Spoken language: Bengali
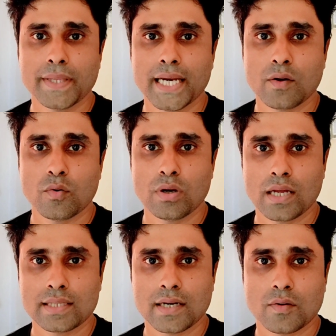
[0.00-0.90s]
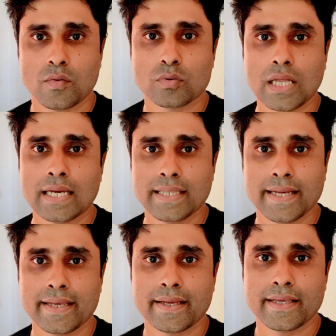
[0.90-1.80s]
আপনারা কলকাতার কোথায়
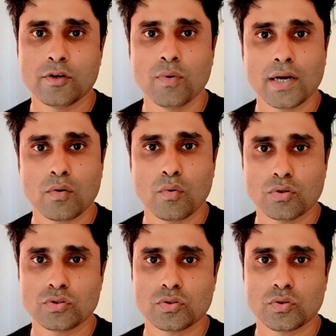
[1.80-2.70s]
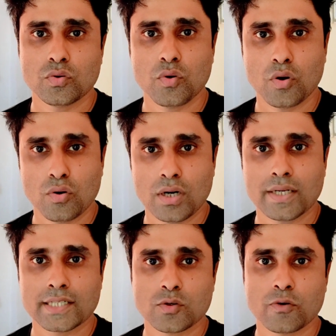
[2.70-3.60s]
থেকে কিউআর কোডযুক্ত করোনা
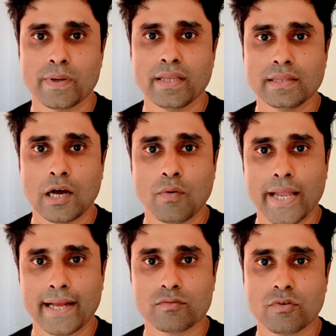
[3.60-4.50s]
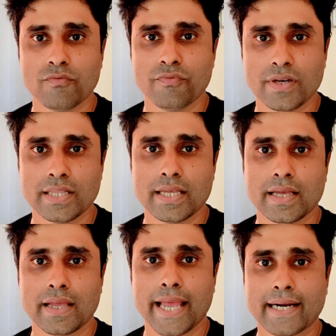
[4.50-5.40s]
টেস্ট করবেন তাও একদম ফ্রিতে
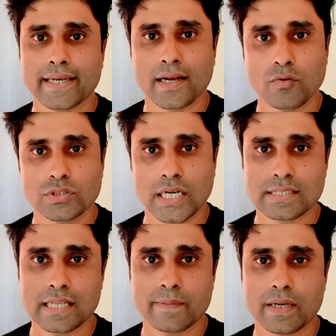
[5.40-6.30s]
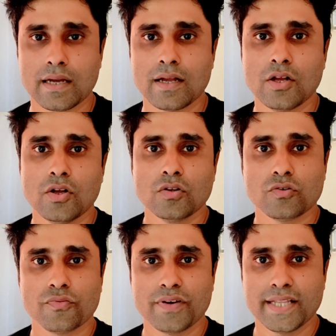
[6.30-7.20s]
এক টাকাও চার্জ লাগবে না
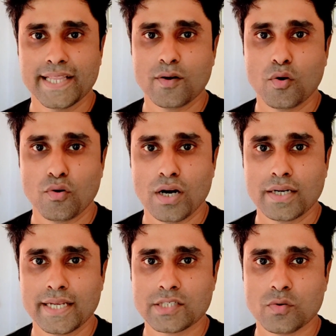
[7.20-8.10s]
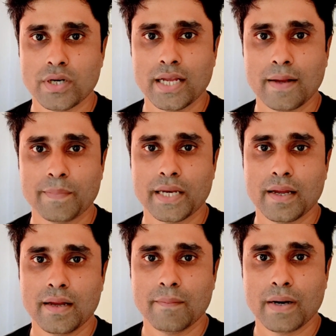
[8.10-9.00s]
তো ফ্রিতে করোনা টেস্ট করে
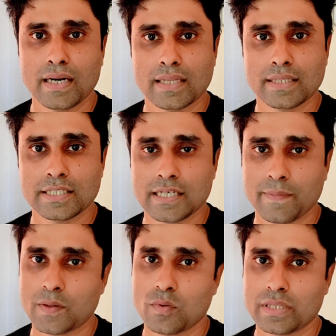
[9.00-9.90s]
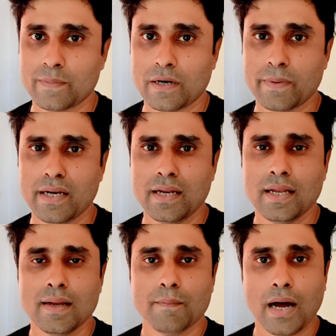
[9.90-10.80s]
আপনারা বাংলাদেশ ট্রাভেল করতে পারবেন
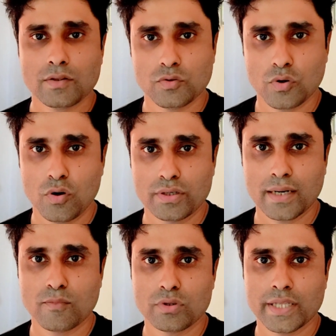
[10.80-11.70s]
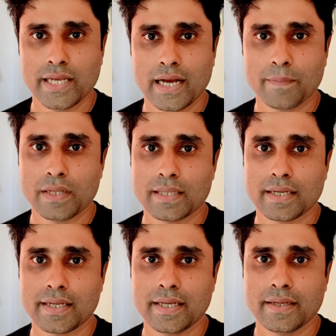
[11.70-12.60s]
বাহাত্তর ঘন্টার মধ্যে
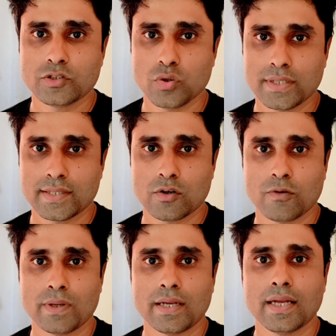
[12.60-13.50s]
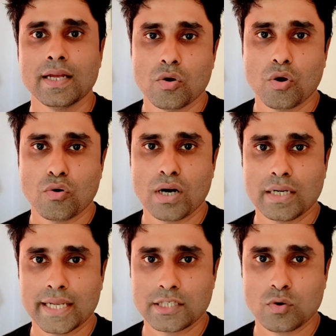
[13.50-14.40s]
আপনাদেরকে চলে যেতে হবে করোনা
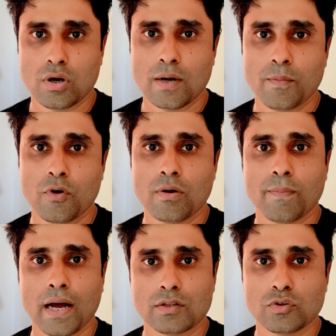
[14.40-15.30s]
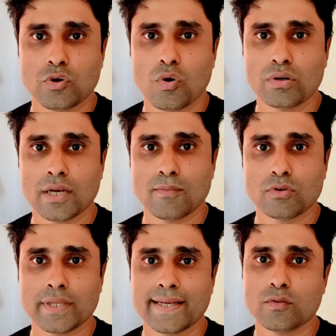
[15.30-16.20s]
টেস্ট করার পর বাহাত্তর ঘন্টার
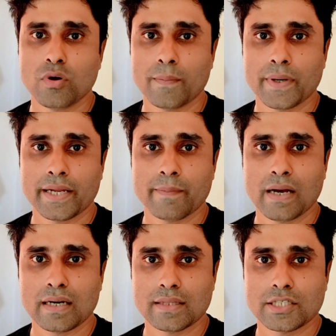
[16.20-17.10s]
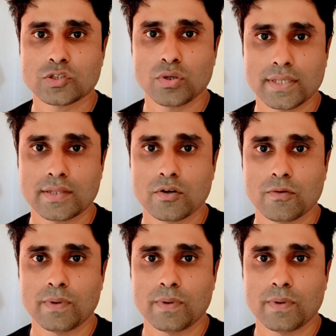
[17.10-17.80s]
মধ্যে কিন্তু আপনাকে বাংলাদেশ চলে যেতে